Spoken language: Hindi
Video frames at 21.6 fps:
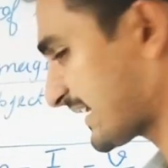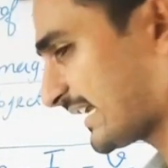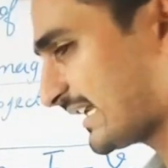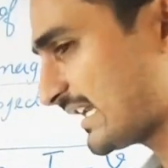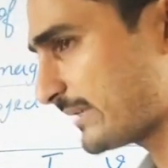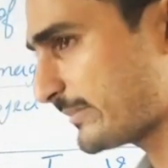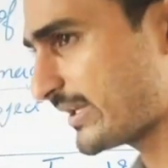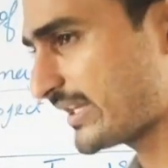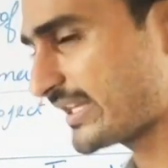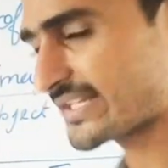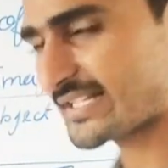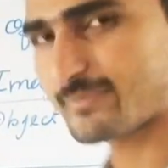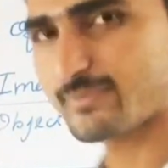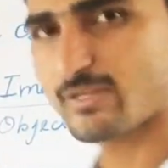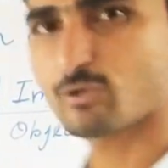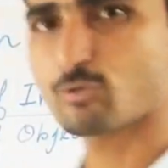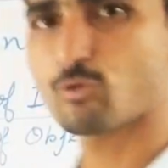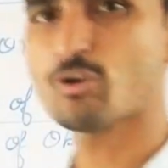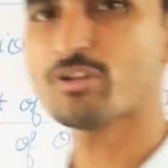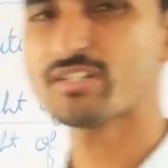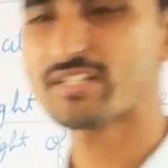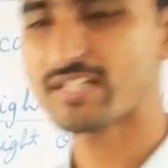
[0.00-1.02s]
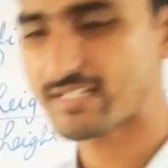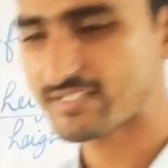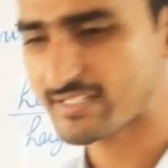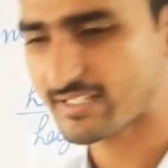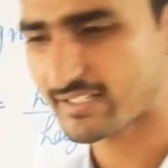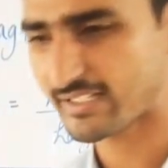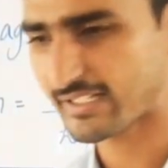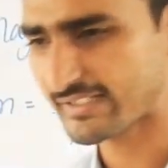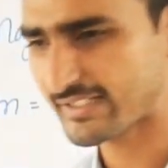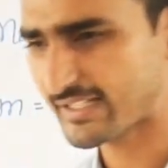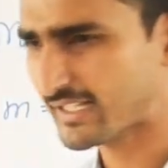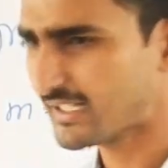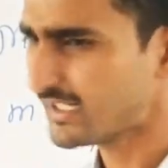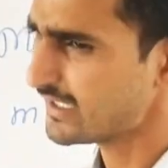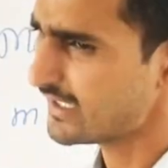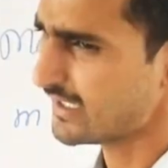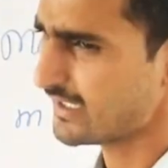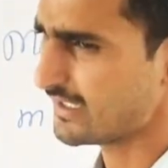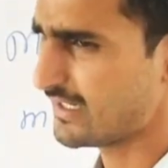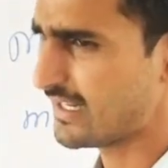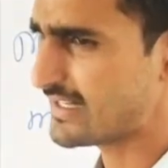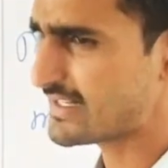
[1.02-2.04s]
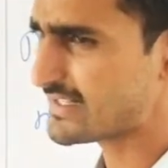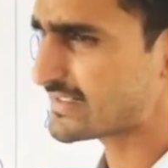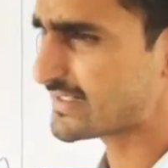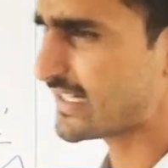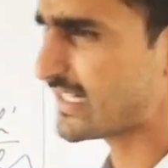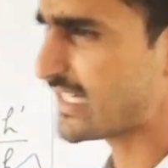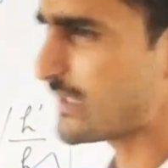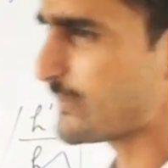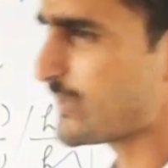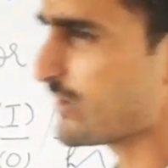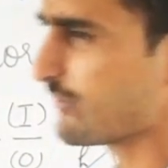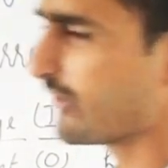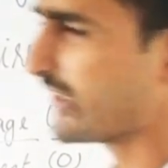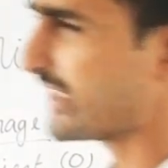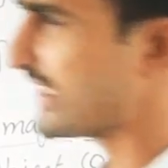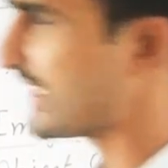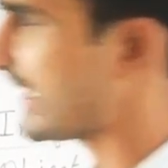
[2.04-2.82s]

के लिए भी इसमें कोई चेंजिंग नहीं है लेंस के लिए भी वही